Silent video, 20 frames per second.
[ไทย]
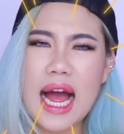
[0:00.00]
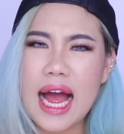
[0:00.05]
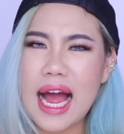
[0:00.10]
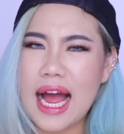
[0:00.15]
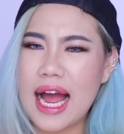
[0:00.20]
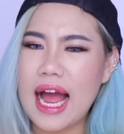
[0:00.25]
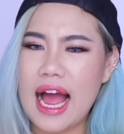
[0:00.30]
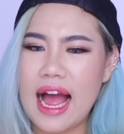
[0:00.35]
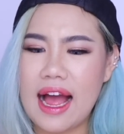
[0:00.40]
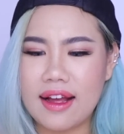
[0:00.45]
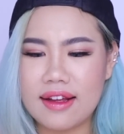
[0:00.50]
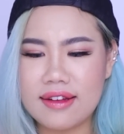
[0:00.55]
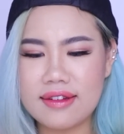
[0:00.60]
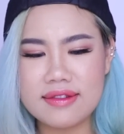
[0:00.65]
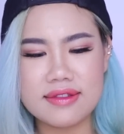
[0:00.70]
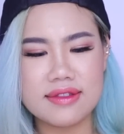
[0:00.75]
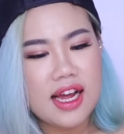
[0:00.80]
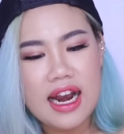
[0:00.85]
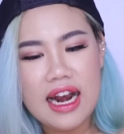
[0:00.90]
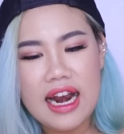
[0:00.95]
ก
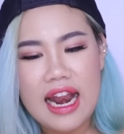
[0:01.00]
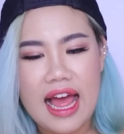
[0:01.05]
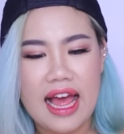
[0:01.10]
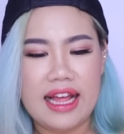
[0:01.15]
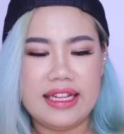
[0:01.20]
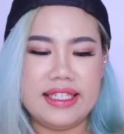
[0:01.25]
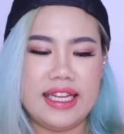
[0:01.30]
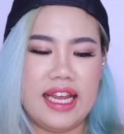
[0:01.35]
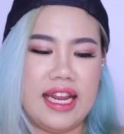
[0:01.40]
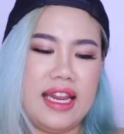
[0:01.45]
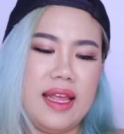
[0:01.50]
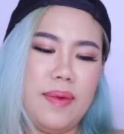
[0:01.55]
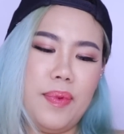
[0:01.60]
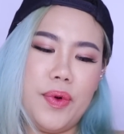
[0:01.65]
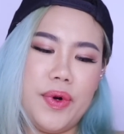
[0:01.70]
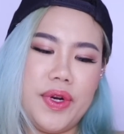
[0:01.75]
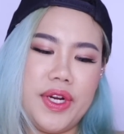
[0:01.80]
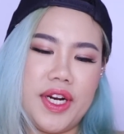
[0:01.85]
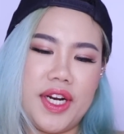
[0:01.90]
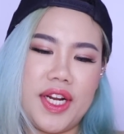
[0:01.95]
และสิ่งที่
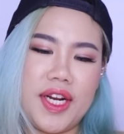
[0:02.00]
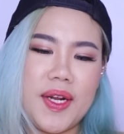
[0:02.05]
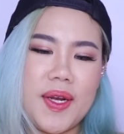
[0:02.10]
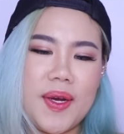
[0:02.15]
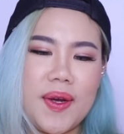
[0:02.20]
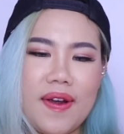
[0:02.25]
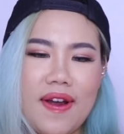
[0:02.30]
พูดถึงนั่นก็